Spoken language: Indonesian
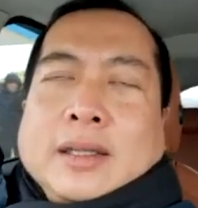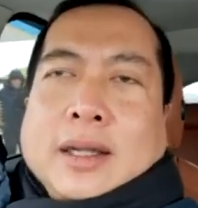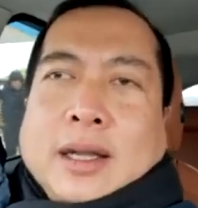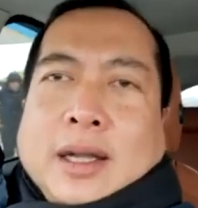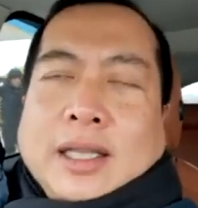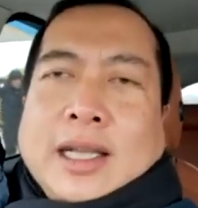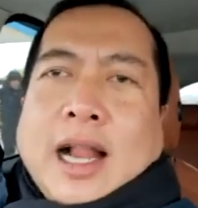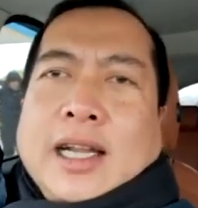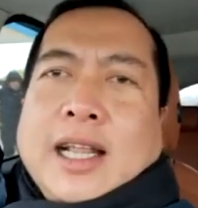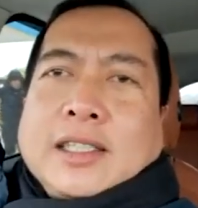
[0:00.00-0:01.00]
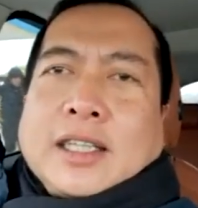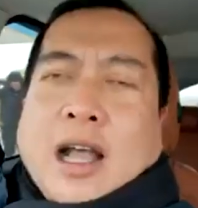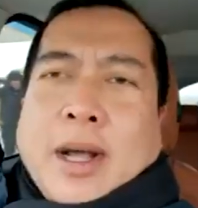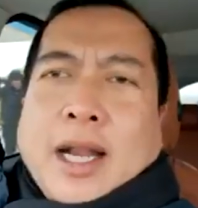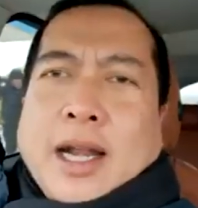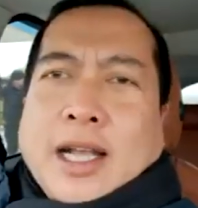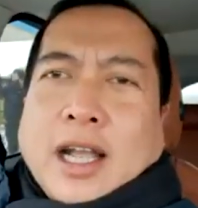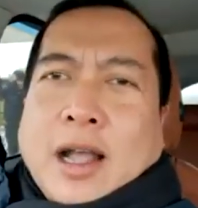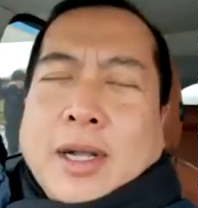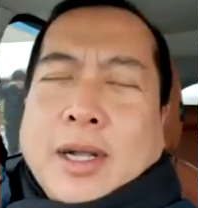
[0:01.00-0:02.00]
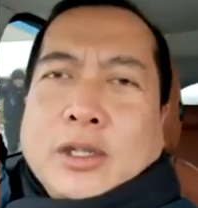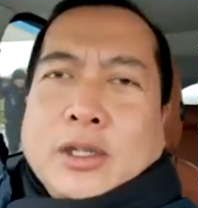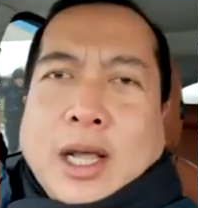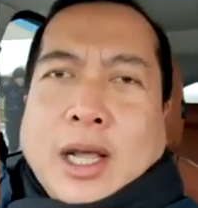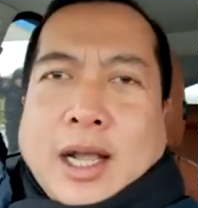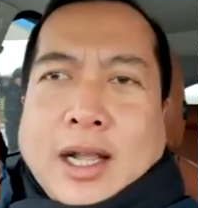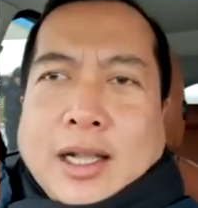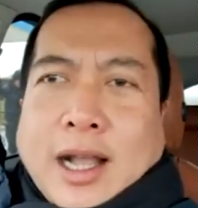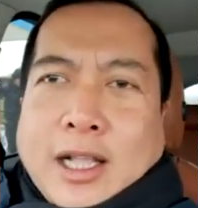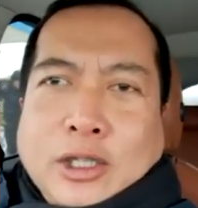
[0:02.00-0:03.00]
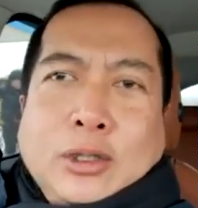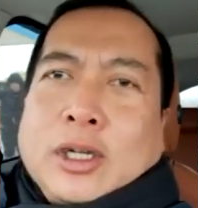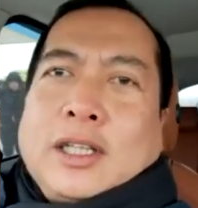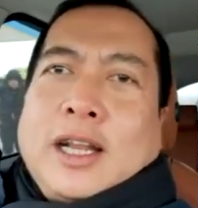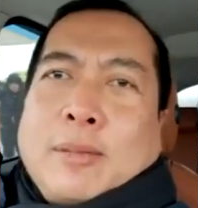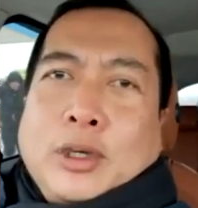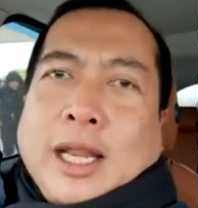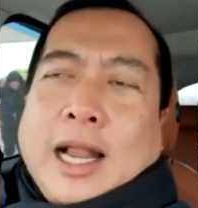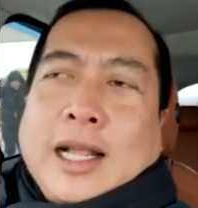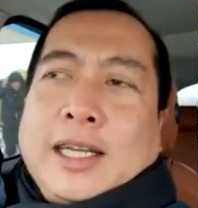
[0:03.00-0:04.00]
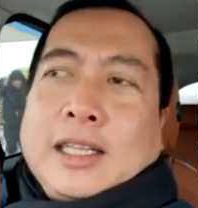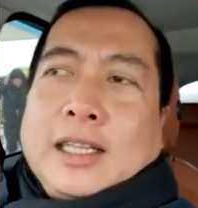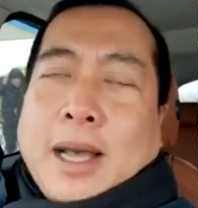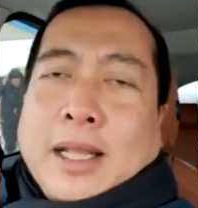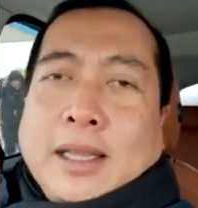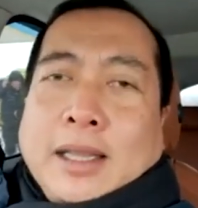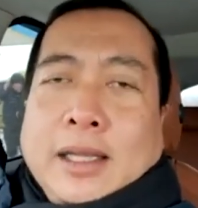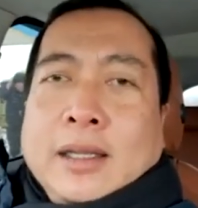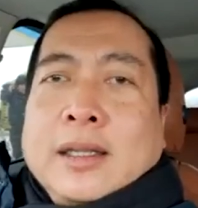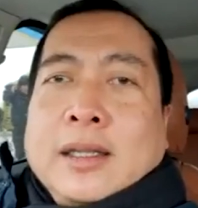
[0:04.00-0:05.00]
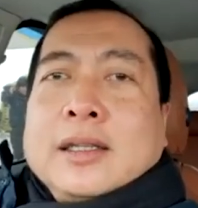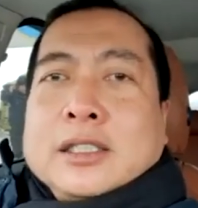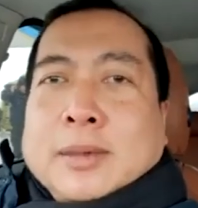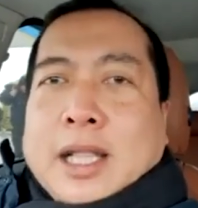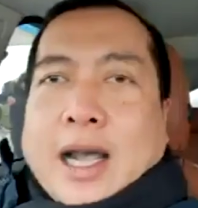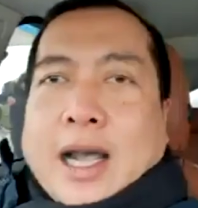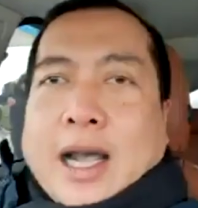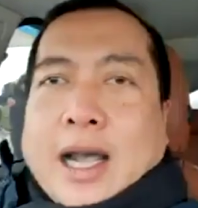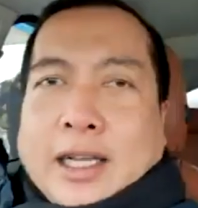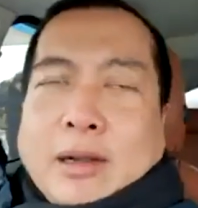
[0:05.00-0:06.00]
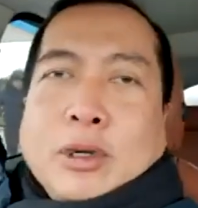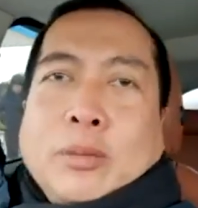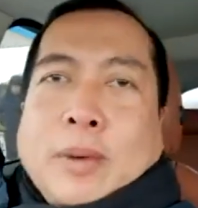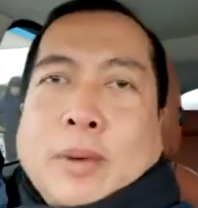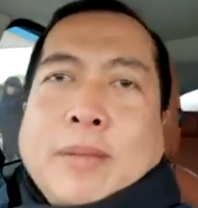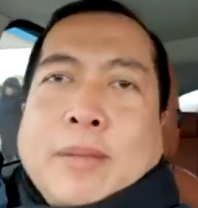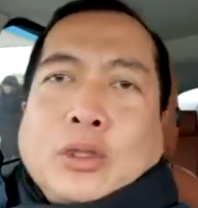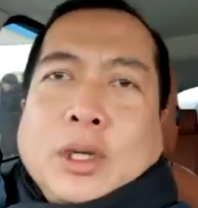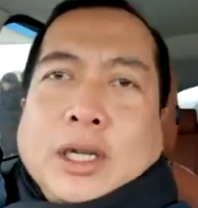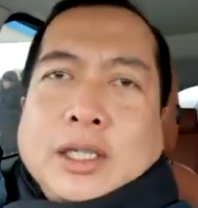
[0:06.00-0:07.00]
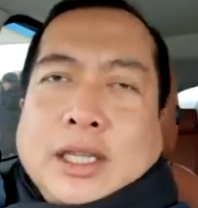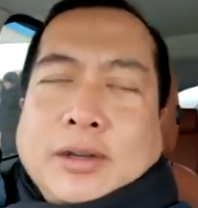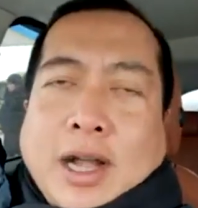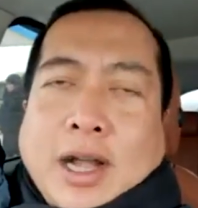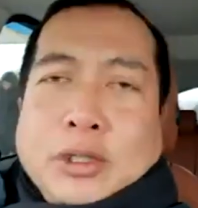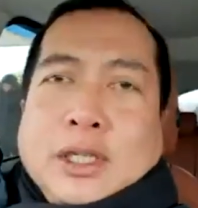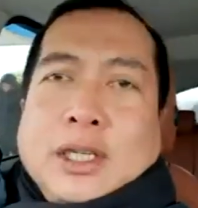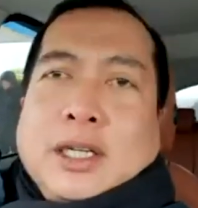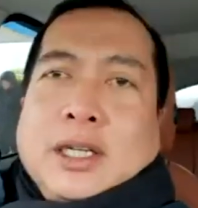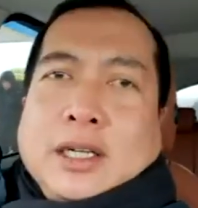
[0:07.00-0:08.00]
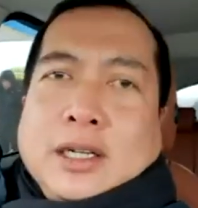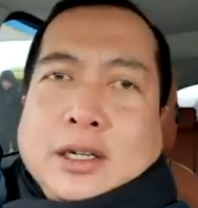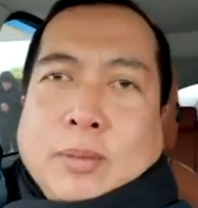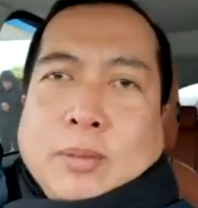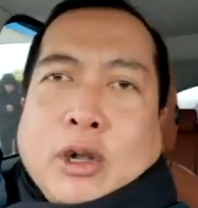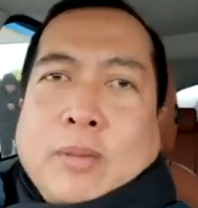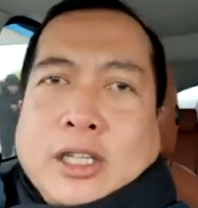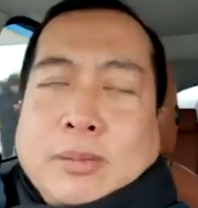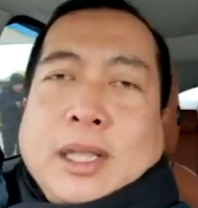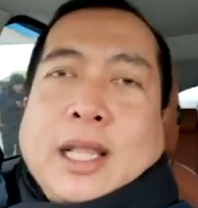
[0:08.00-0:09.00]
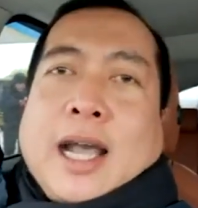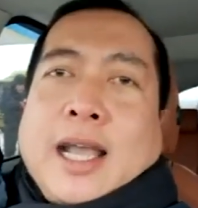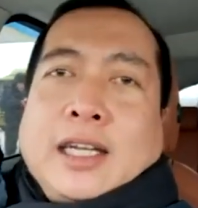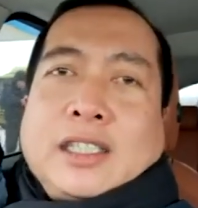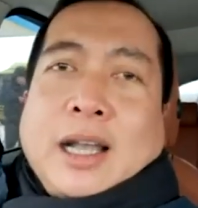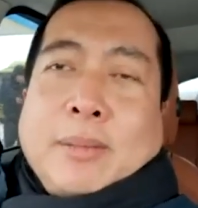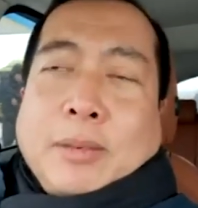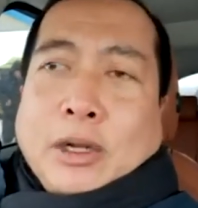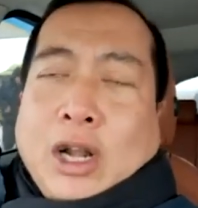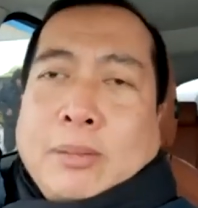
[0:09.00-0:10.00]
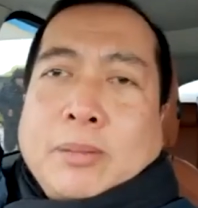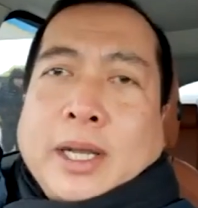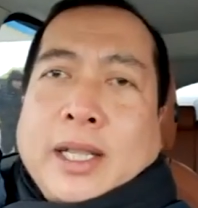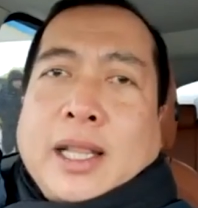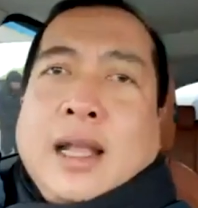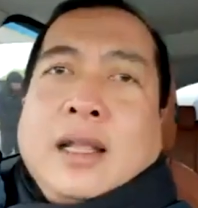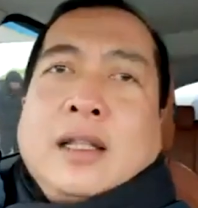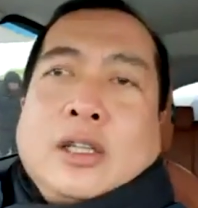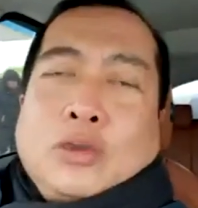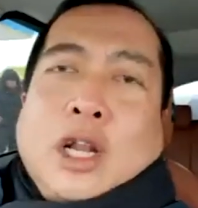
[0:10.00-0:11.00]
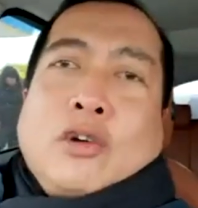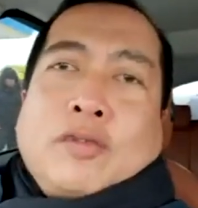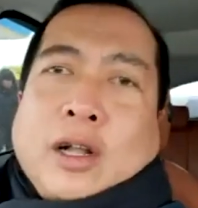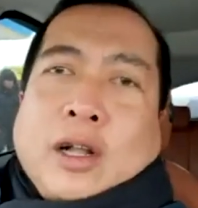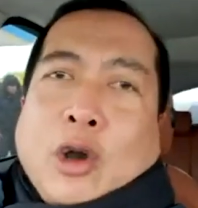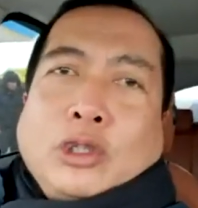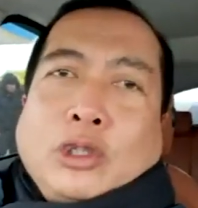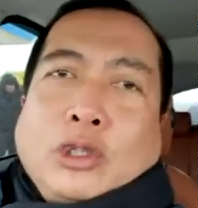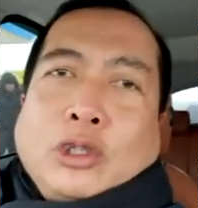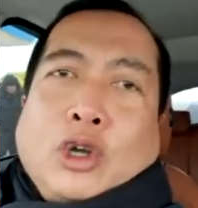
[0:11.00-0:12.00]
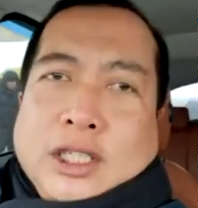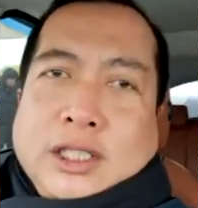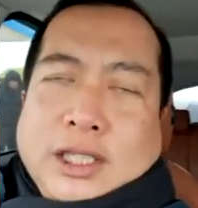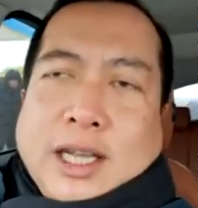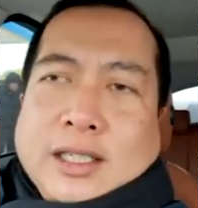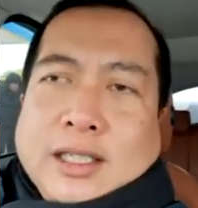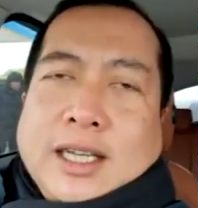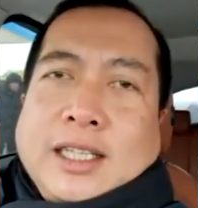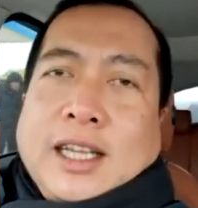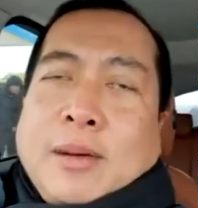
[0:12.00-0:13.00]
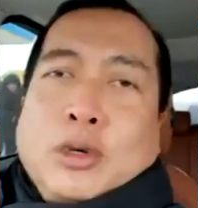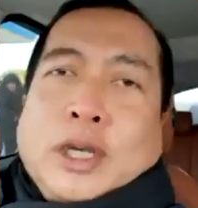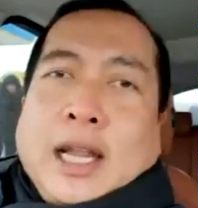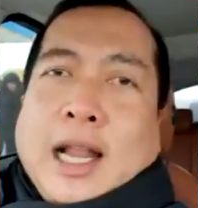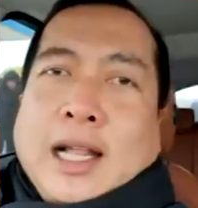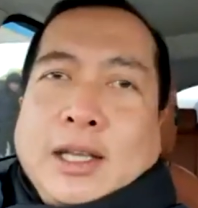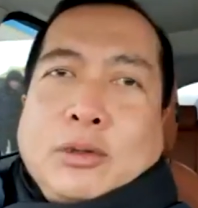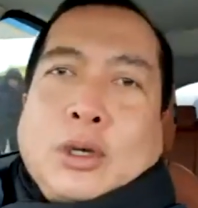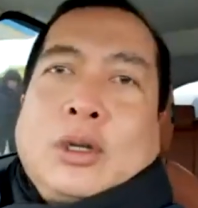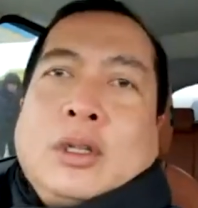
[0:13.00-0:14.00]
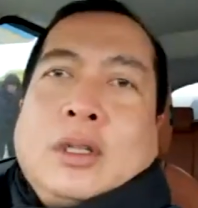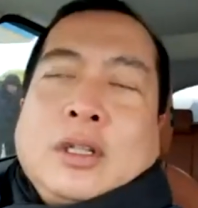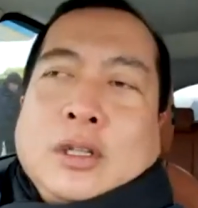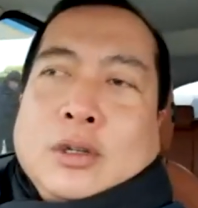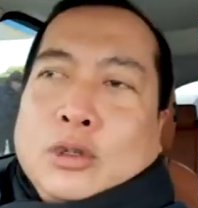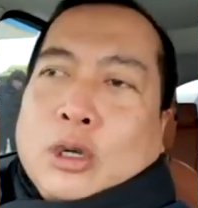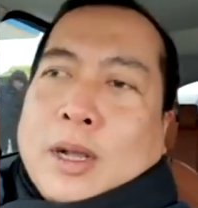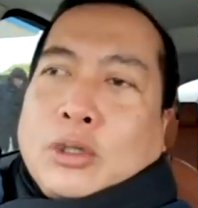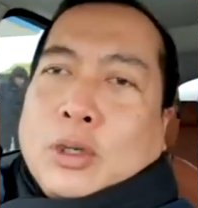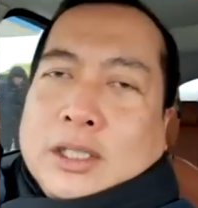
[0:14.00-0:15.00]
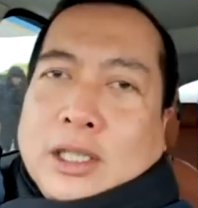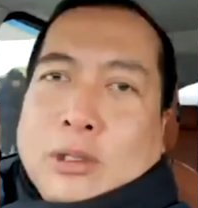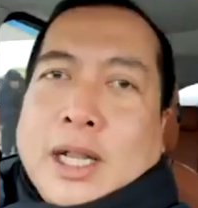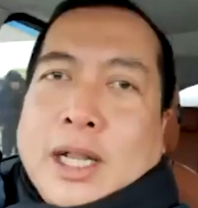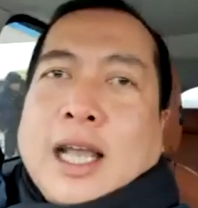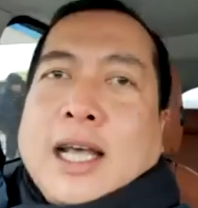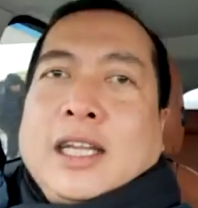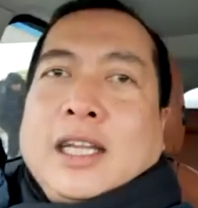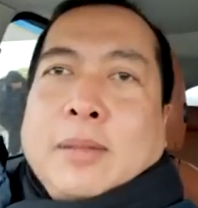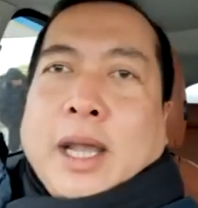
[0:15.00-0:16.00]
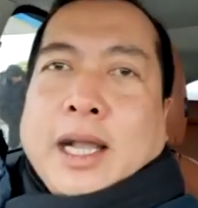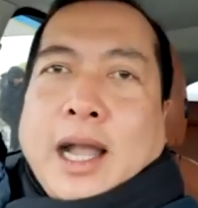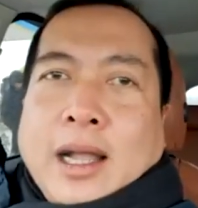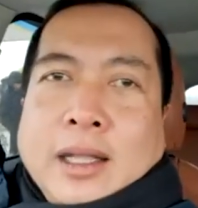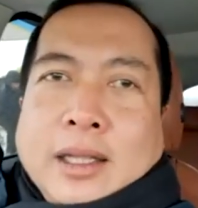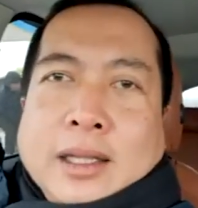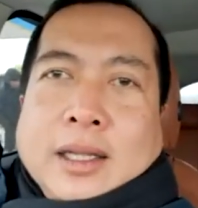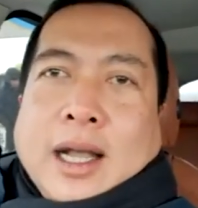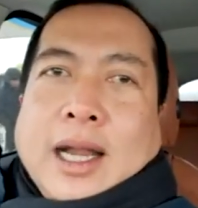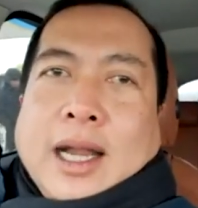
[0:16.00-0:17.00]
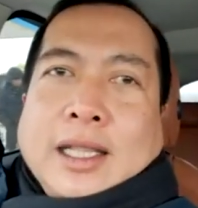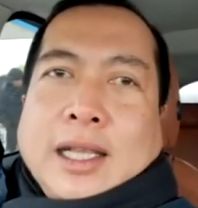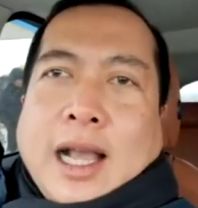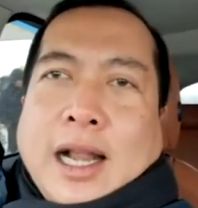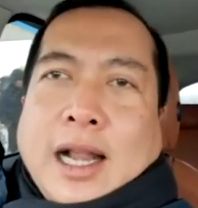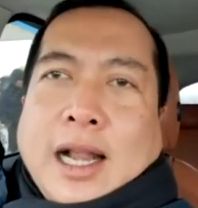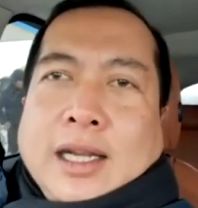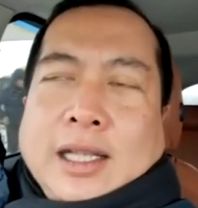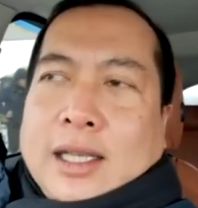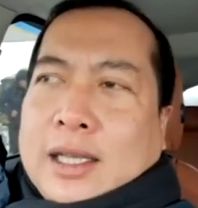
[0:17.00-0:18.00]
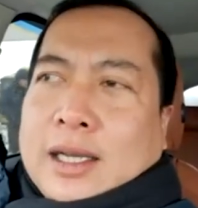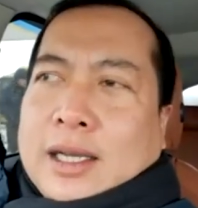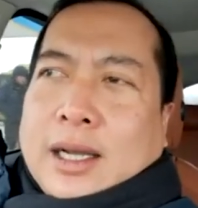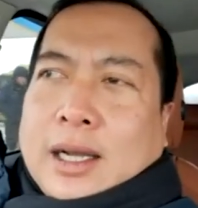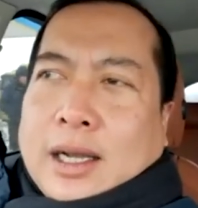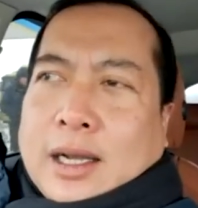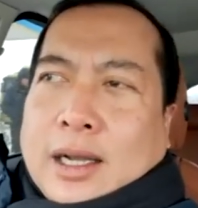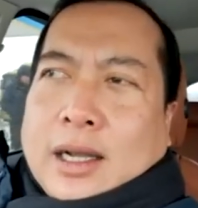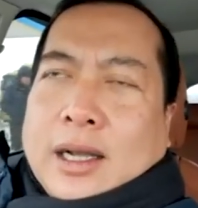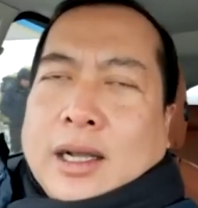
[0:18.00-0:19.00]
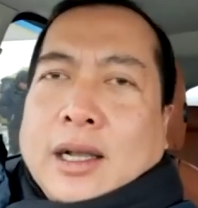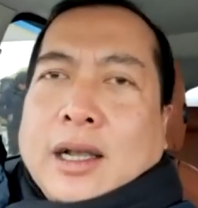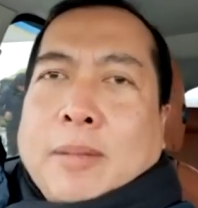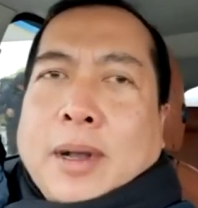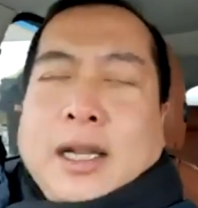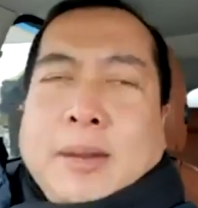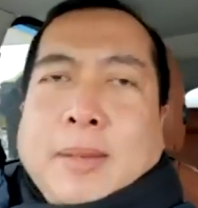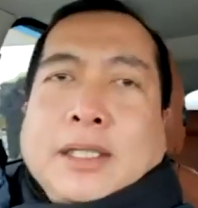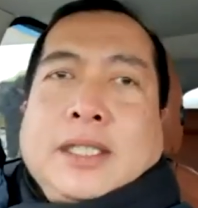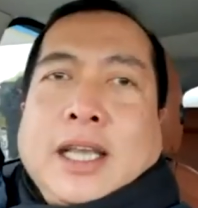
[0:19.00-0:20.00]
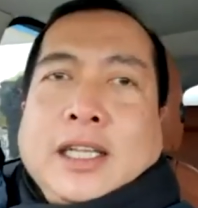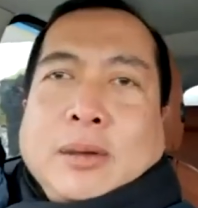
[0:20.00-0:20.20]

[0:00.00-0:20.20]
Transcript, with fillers: eh, tinggal di asrama dan asramanya sudah hancur, tidak mungkin lagi ditempati. Sementara ketika berupaya masuk ke safe house, ke rumah-rumah sementara yang disiapkan oleh pemerintah, sudah overcrowd kondisinya, sehingga tidak mungkin lagi untuk untuk masuk ke situ. Dan saat ini mereka ada yang tinggal di uh, uh, apa di masjid,